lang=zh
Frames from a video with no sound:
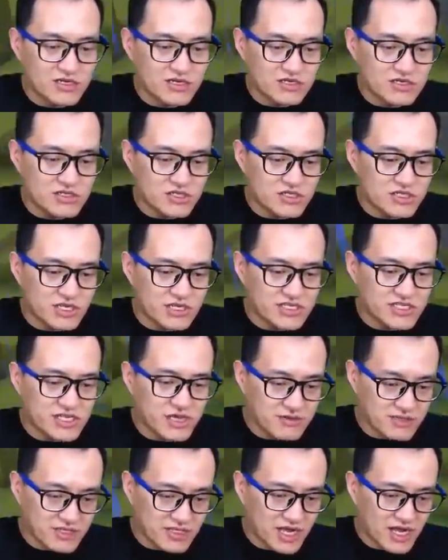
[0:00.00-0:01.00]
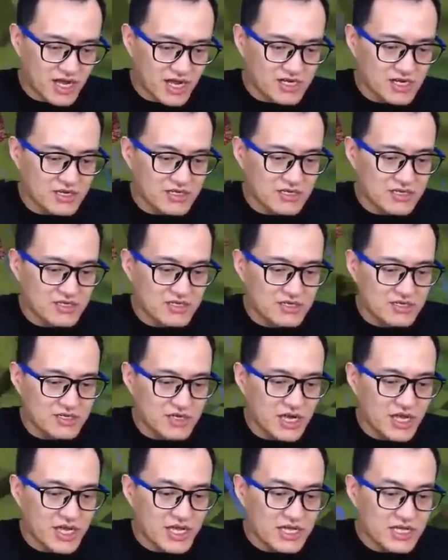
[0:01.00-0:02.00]
这奖励箱拿上，
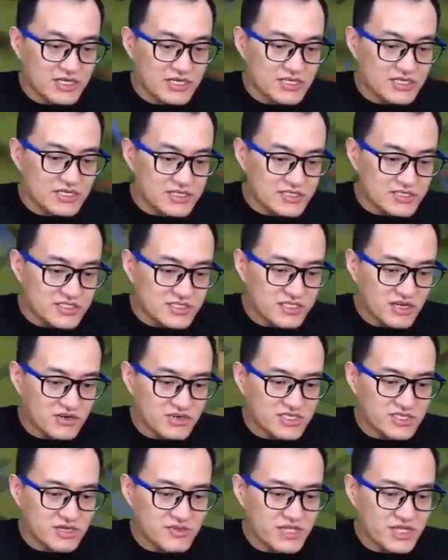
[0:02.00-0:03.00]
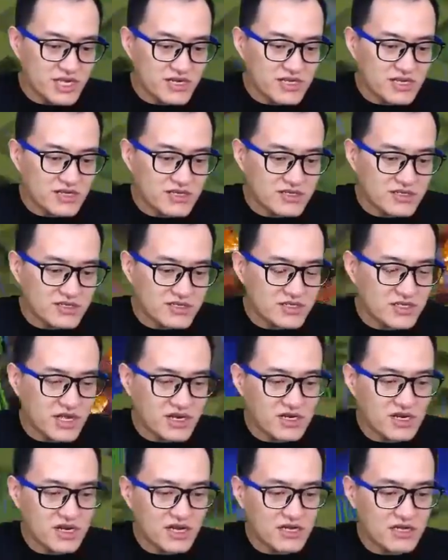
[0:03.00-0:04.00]
哎，奖励箱没拿上，拿
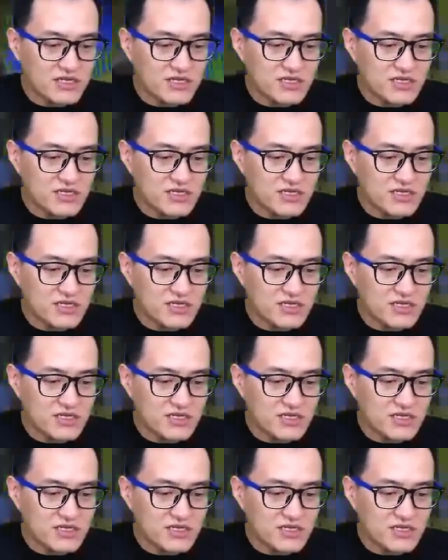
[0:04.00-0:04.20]
上了。